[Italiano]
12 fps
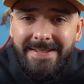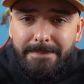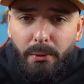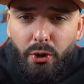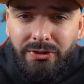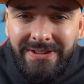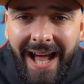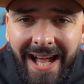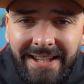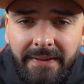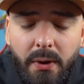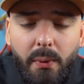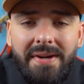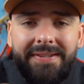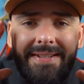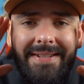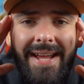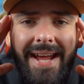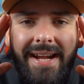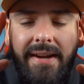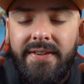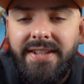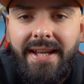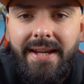Smontatevi quest'idea che
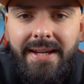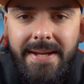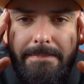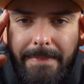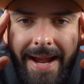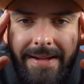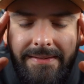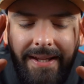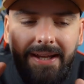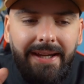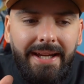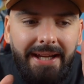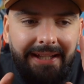avete in mente.